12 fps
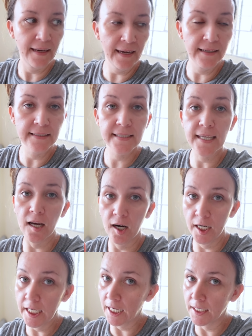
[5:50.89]
And si
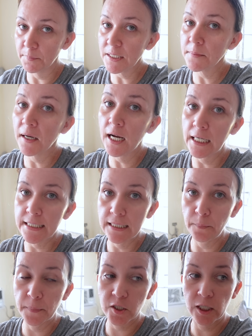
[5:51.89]
Aryan, mas
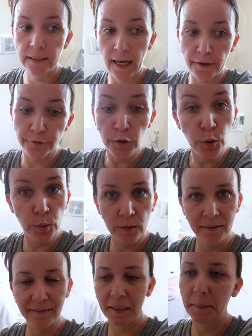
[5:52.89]
makakasleep pa siya in the
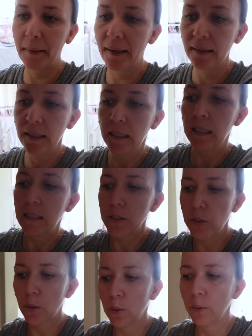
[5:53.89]
afternoon, diba?
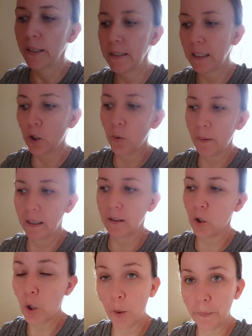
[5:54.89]
So, hindi ko
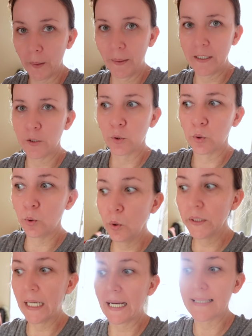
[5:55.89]
makakompromise yung
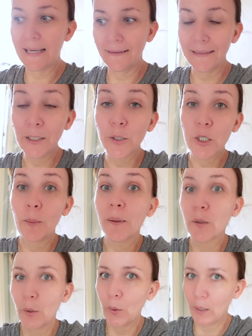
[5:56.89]
tulog niya kasi dito siya
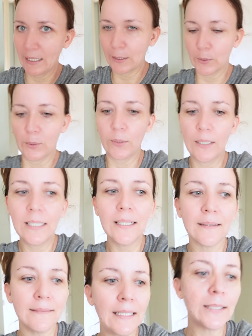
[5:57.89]
magkukwarto.
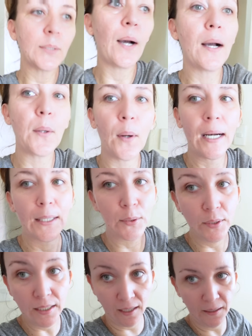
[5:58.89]
Dito ang
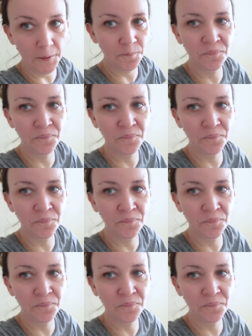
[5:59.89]
kwarto niya.